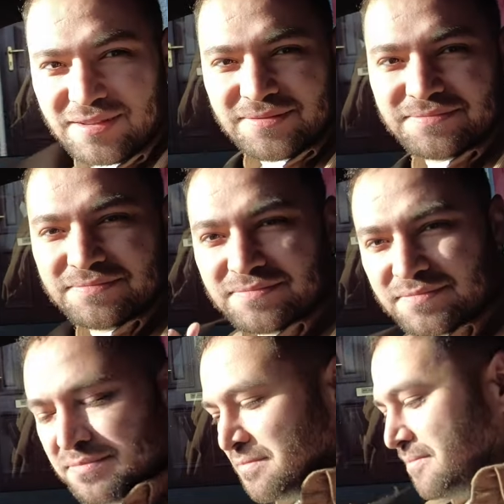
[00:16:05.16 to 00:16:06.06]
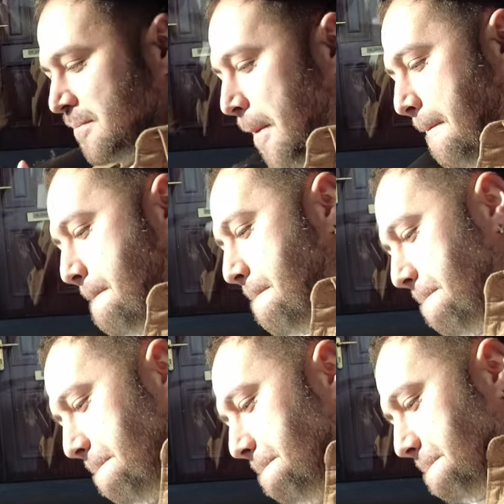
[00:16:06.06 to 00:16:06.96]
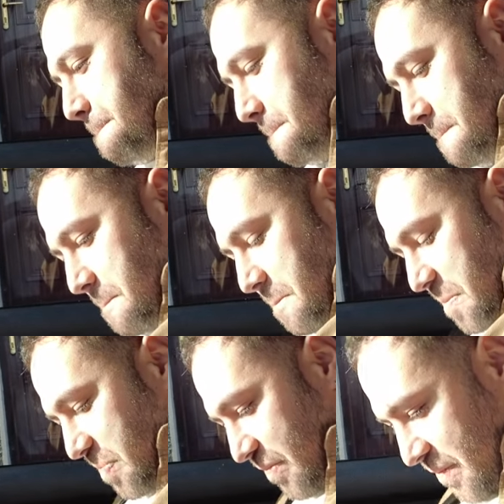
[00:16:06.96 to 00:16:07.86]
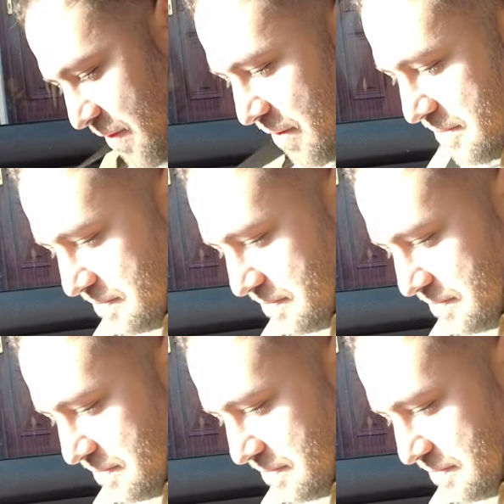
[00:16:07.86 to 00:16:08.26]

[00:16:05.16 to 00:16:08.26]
da bahsedelim. Normalde bu bizim park ettiğimiz